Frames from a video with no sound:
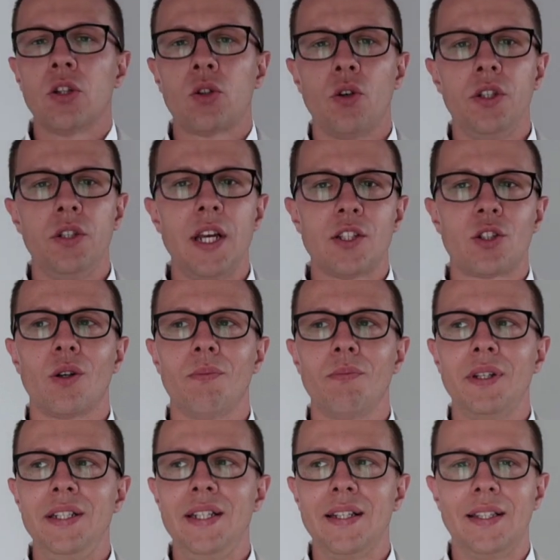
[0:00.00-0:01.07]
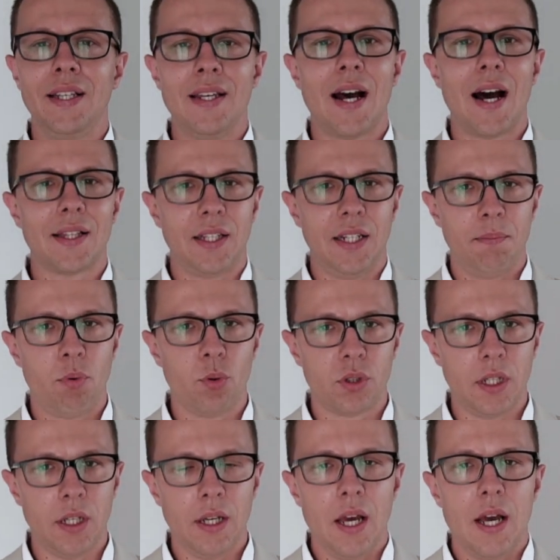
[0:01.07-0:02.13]
To nie są jedyne
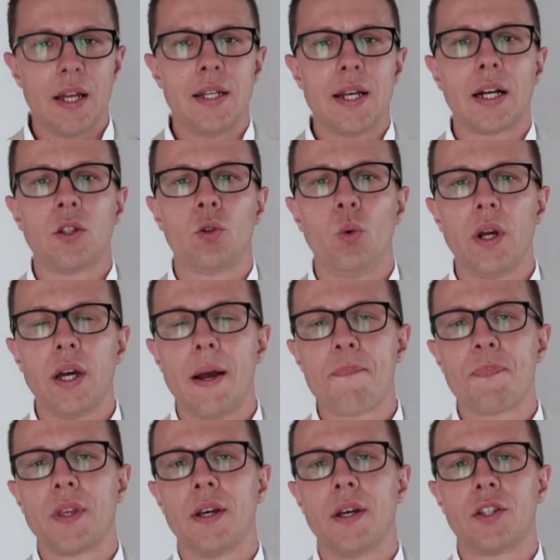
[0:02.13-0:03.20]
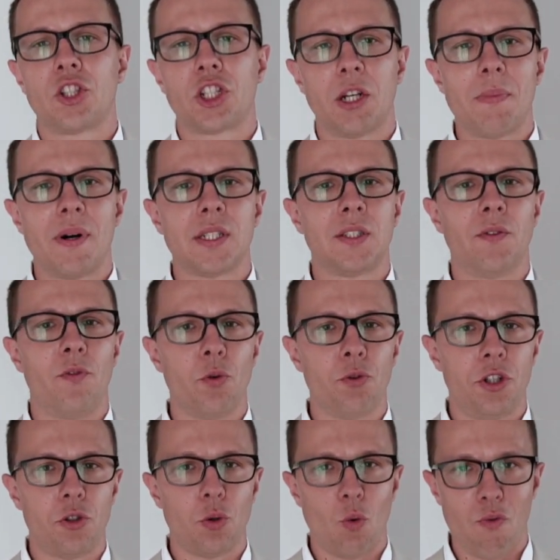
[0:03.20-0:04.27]
atrybuty, na które e, trzeba
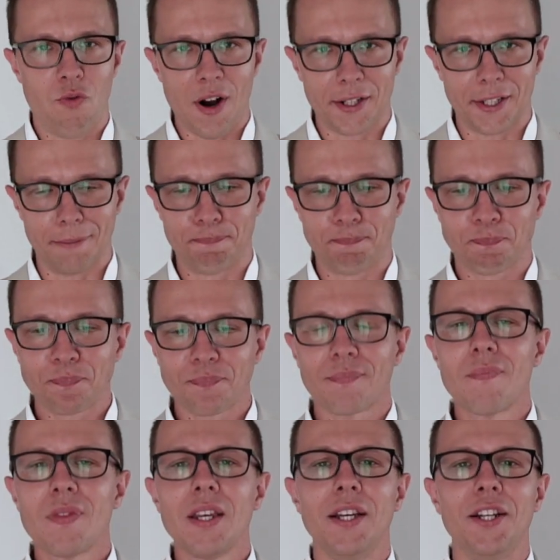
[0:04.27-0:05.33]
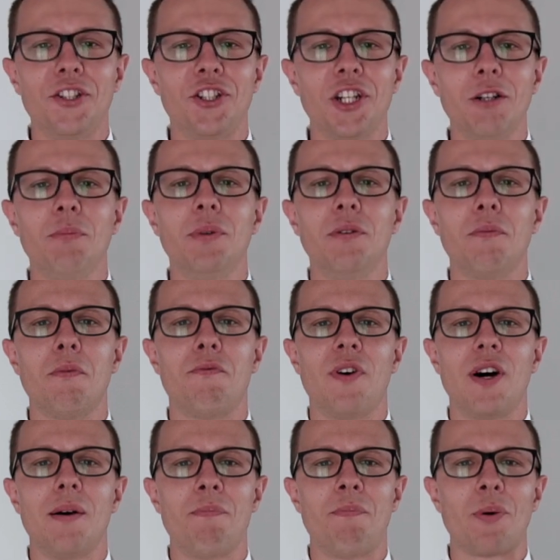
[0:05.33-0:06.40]
zwrócić uwagę. I chciałbym
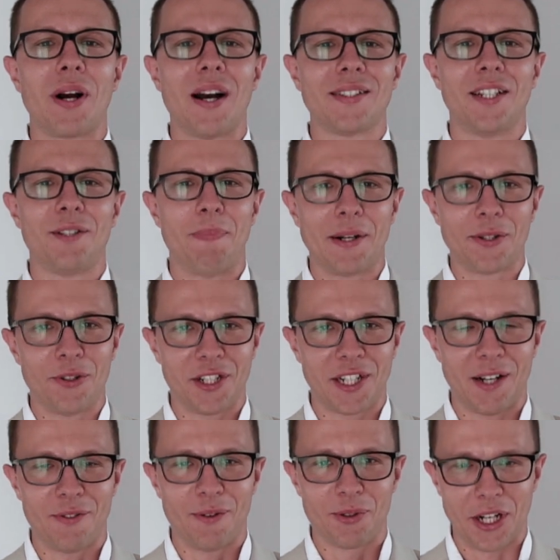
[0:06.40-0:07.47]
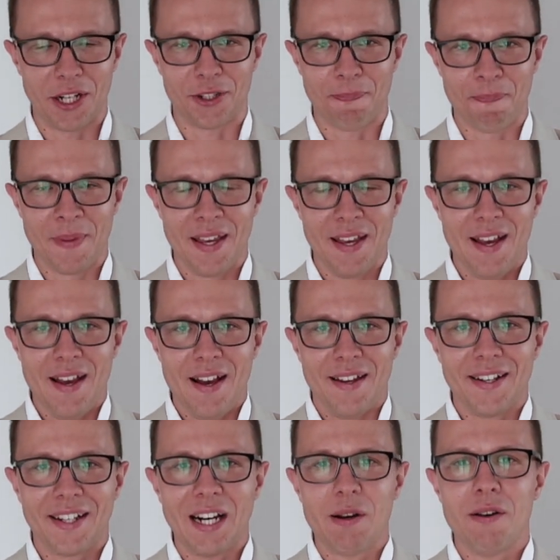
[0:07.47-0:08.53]
Wam pokazać bardzo ciekawą rzecz.
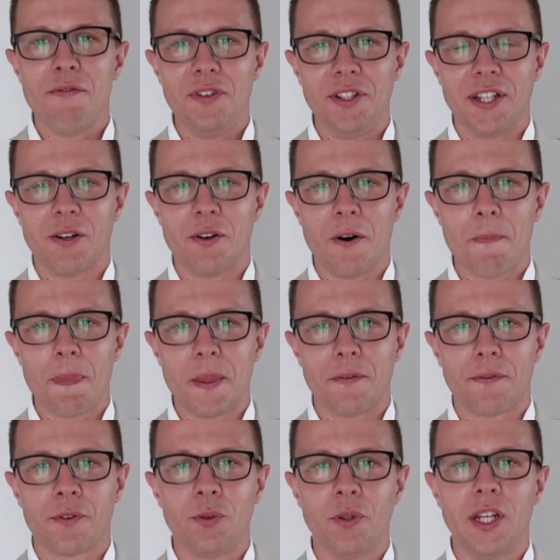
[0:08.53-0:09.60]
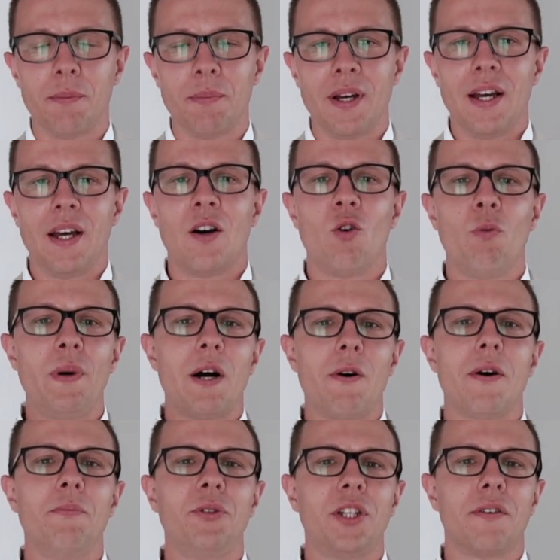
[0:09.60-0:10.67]
Nagrałem wideo, w którym
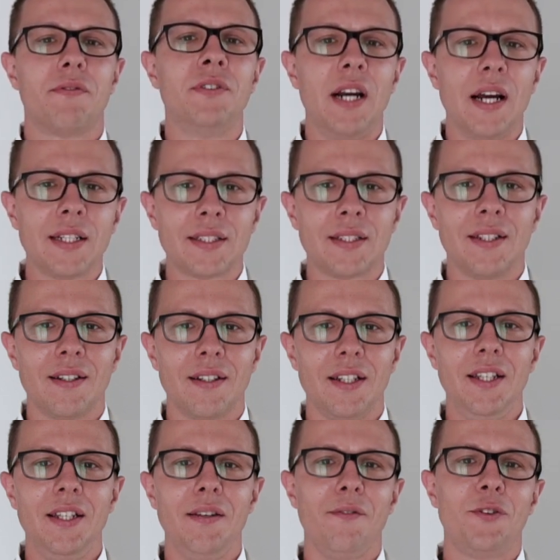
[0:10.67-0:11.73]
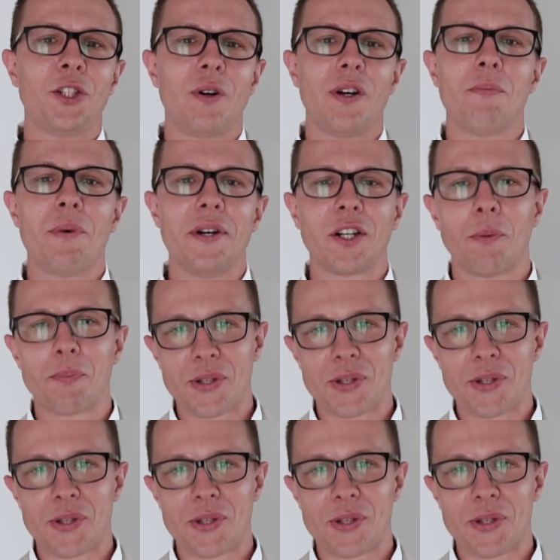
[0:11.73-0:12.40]
ubrałem się w dres i wziąłem mojego